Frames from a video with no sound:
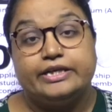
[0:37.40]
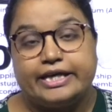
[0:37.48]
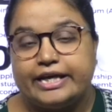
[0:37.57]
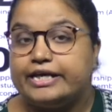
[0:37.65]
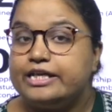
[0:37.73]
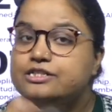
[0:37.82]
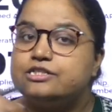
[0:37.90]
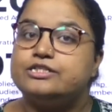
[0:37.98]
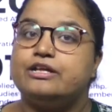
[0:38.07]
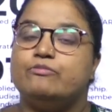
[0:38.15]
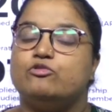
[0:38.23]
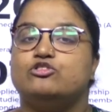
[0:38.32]
ये ईस्ट
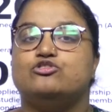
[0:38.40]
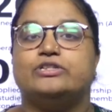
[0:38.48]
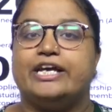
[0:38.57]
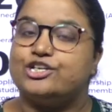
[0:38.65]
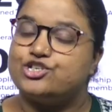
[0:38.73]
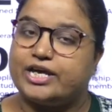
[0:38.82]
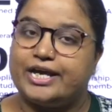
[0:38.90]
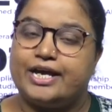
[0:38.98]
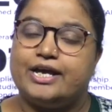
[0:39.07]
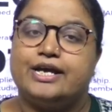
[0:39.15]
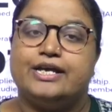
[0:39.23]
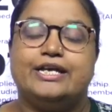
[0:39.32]
तिमोर जो देश है
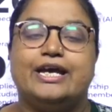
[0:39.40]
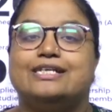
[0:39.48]
ये